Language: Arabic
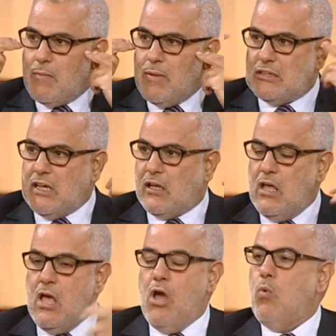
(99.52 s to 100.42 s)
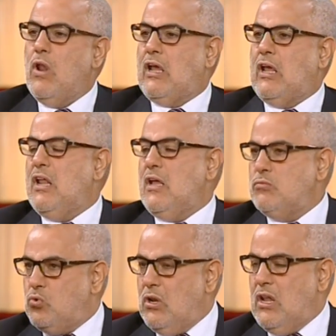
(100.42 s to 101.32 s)
كمنطق ولكن
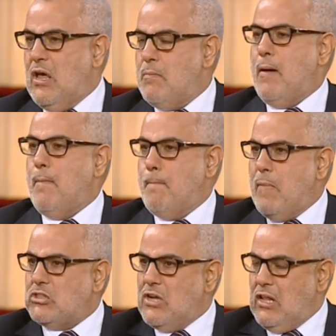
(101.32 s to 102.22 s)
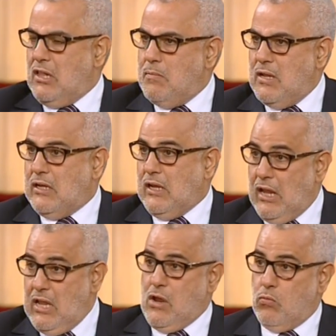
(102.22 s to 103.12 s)
الحمد لله ما عمر جلاله الملك
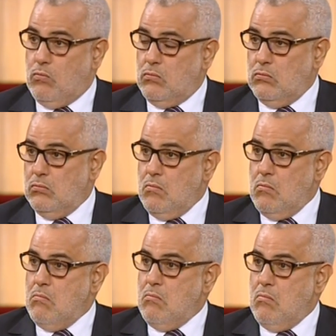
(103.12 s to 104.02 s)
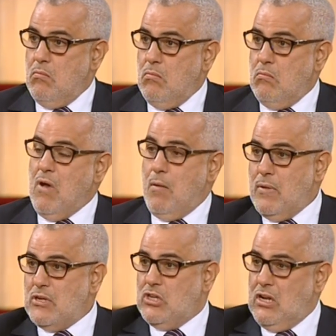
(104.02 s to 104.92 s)
اليوم ما
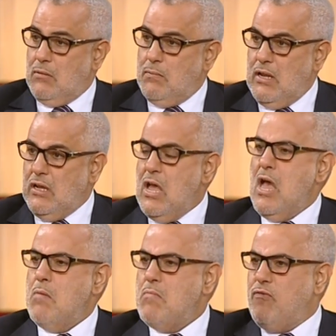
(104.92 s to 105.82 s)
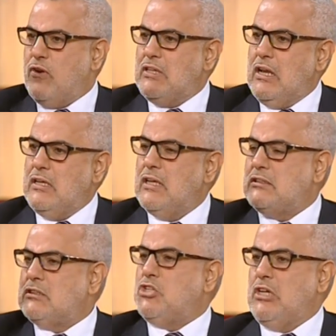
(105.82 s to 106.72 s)
عمر جلاله الملك ما فرض عليا
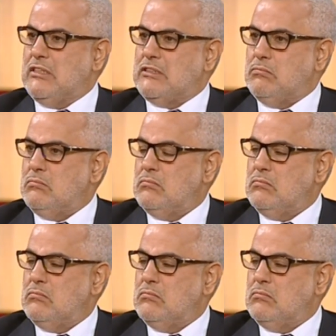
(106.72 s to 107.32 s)
حتى شي اسم